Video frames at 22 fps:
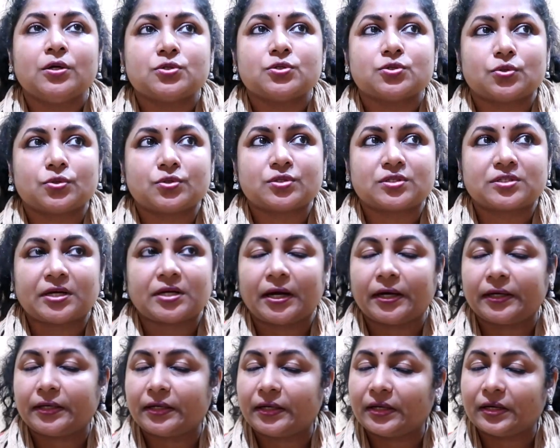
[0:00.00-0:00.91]
ஸோ
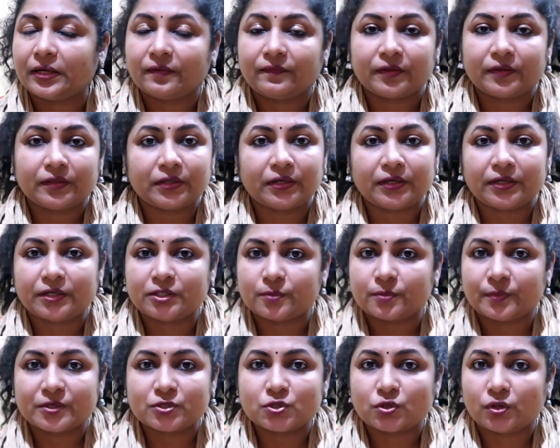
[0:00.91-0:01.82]
ஸ்டார்டிங்கில் வந்து
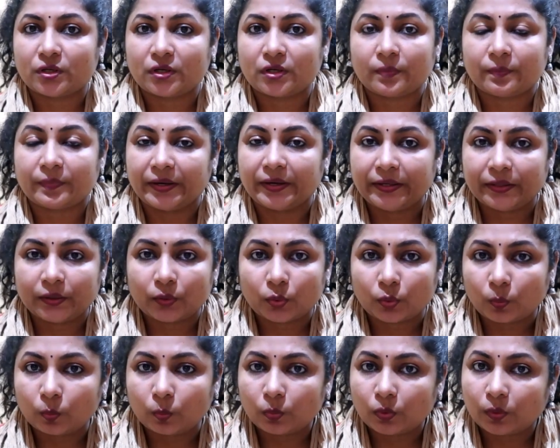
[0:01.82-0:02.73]
நிஜமாக சொல்கிற மைண்ட்
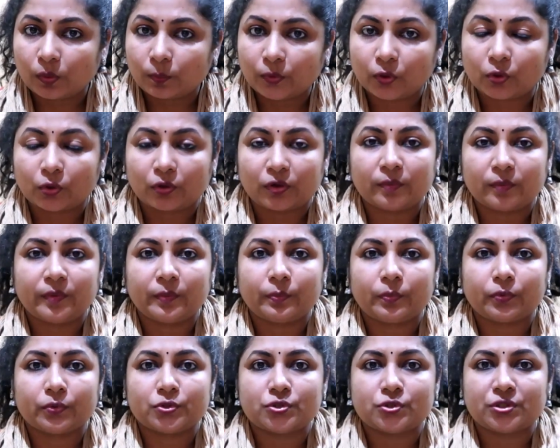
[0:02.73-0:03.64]
ரொம்ப ரொம்ப குழம்பி
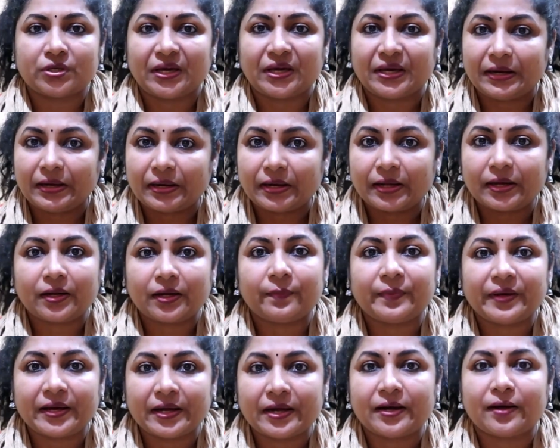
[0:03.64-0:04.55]
போச்சு
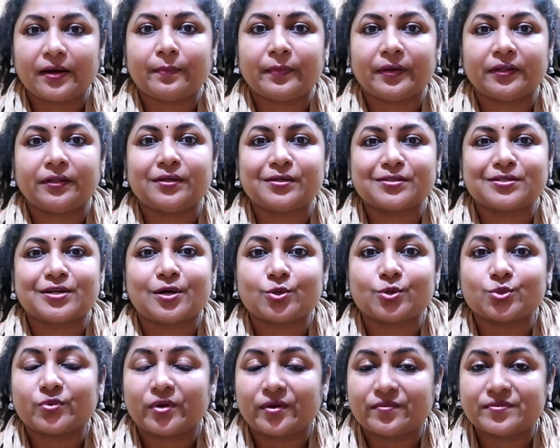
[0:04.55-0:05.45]
எல்லாருமே எல்லா மதர்ஸ்
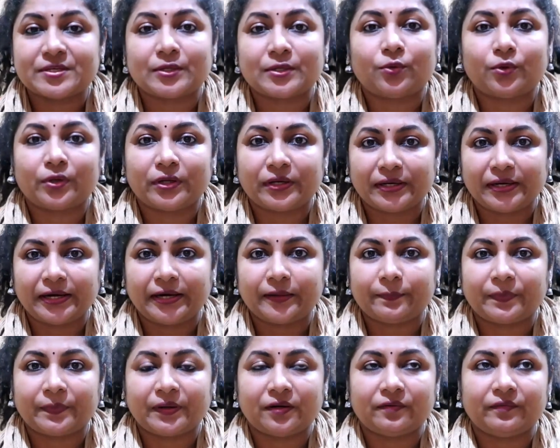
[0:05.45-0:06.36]
ஹவுஸ் ஒய்ஃப்ஸ் என்னோட ரிலேட்
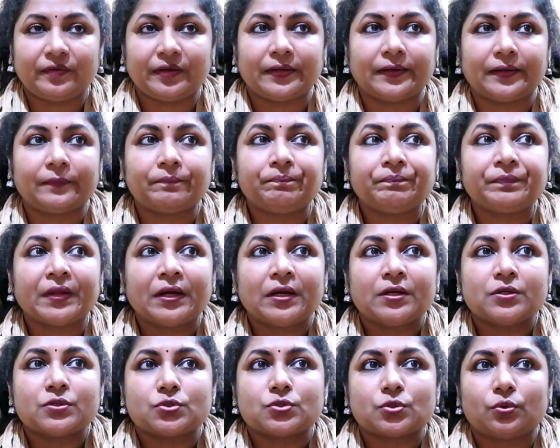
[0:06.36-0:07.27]
பண்ணுவீங்க
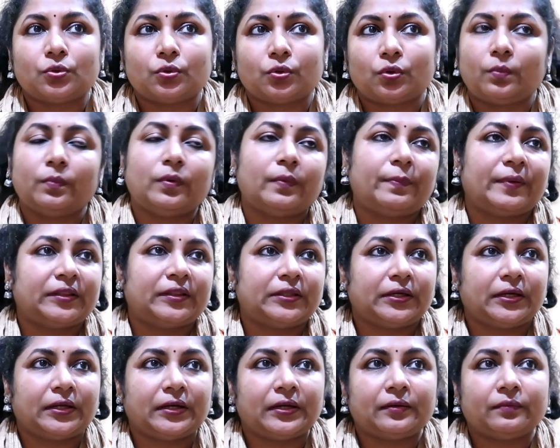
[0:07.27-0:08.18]
ஸோ ரொம்ப
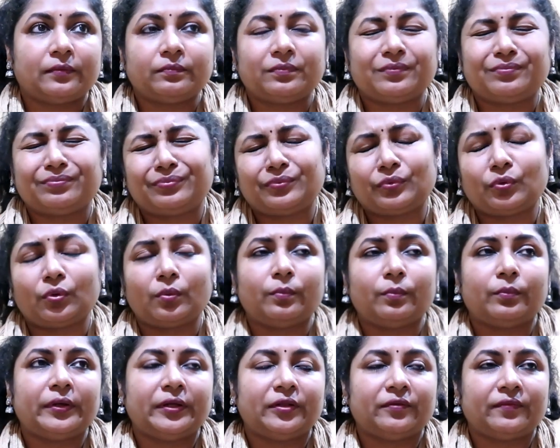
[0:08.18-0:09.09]
பார்த்தீங்கன்னா
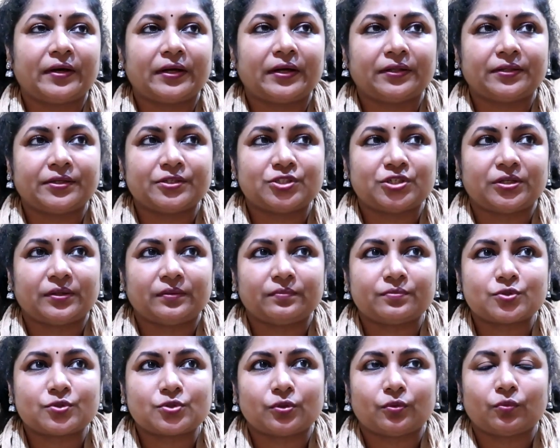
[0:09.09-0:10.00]
ரொம்ப இதுவாக இருந்துச்சு
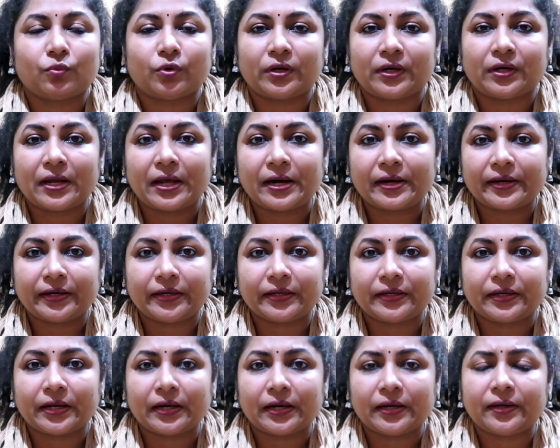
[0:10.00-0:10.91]
ஸோ ஒரு நாள்
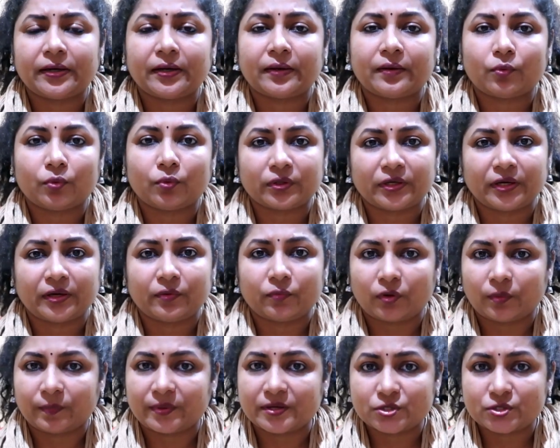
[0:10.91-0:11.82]
ரெண்டு நாள்னா ஓகே
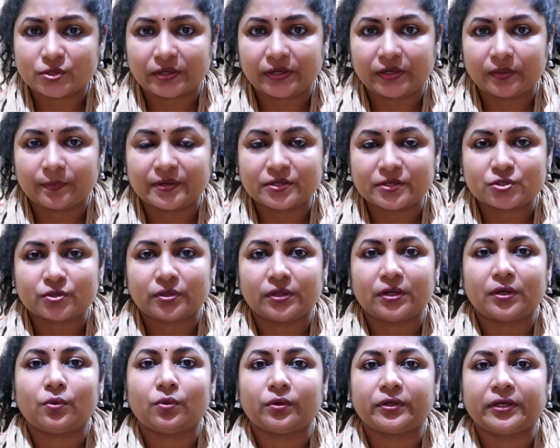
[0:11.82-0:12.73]
ஒரு மாதம் ரெண்டு
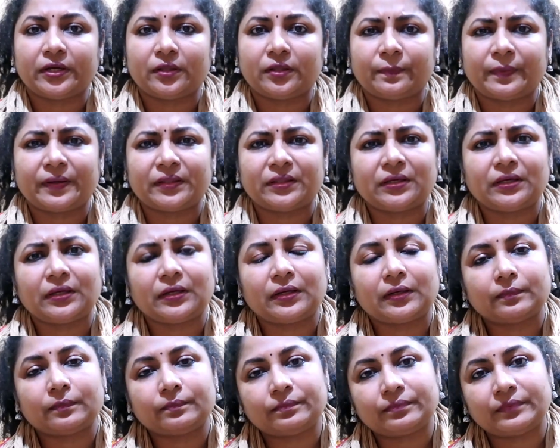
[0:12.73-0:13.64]
மாதம்னா ஓகே இது
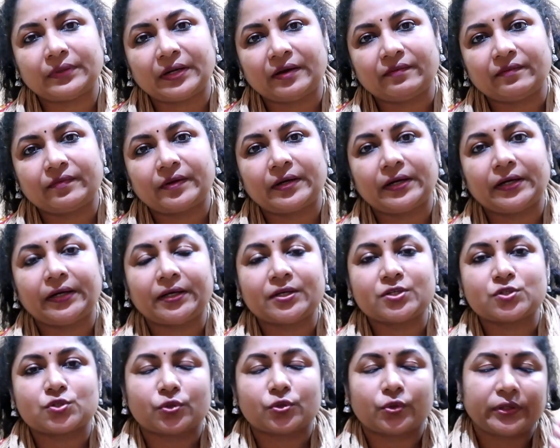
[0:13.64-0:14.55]
பார்த்தீங்கன்னா நெவர்
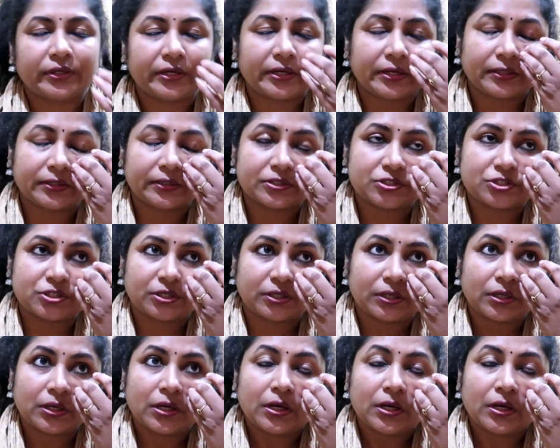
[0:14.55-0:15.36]
எண்டிங் ஸ்டோரியாக இருந்துச்சு